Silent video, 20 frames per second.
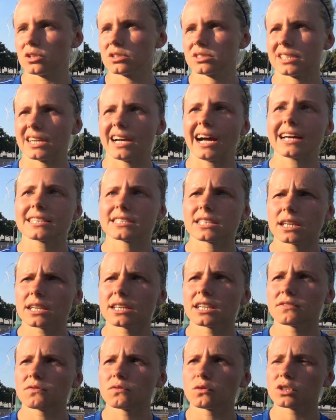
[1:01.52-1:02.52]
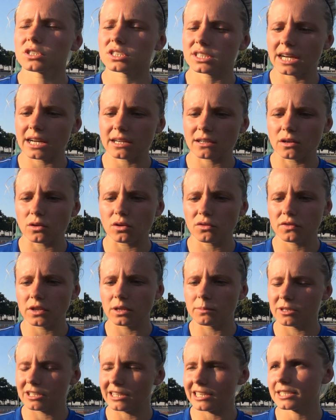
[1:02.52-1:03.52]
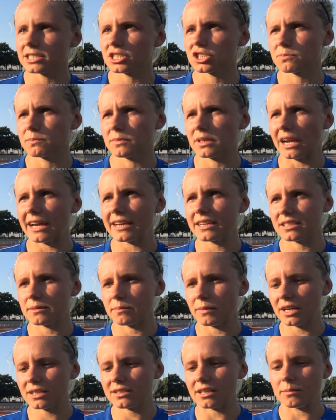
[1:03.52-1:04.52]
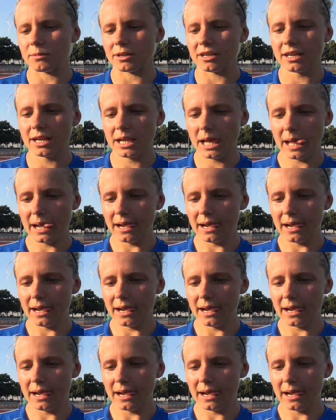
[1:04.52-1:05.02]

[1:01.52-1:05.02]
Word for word: auch sehr hart trainiert, würde ich sagen, auch viel im athletischen Bereich gemacht, aber